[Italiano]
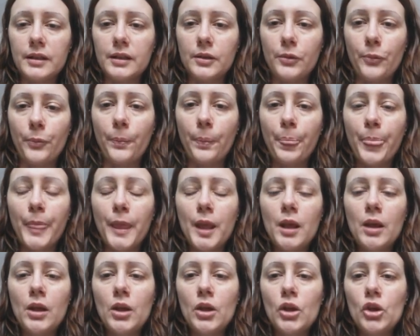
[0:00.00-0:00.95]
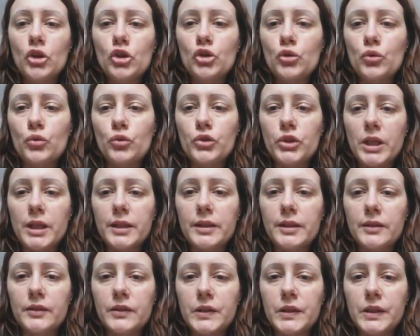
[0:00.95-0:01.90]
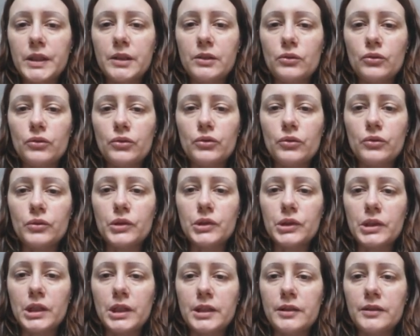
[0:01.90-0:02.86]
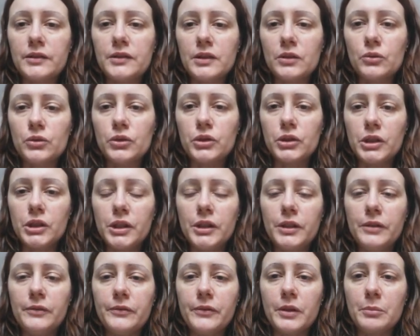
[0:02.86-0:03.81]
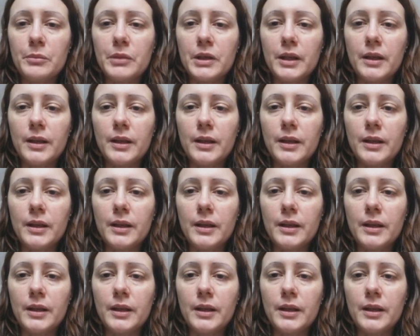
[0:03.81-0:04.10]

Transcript: Scusate se non sono stata esaustiva, brillante, eccetera,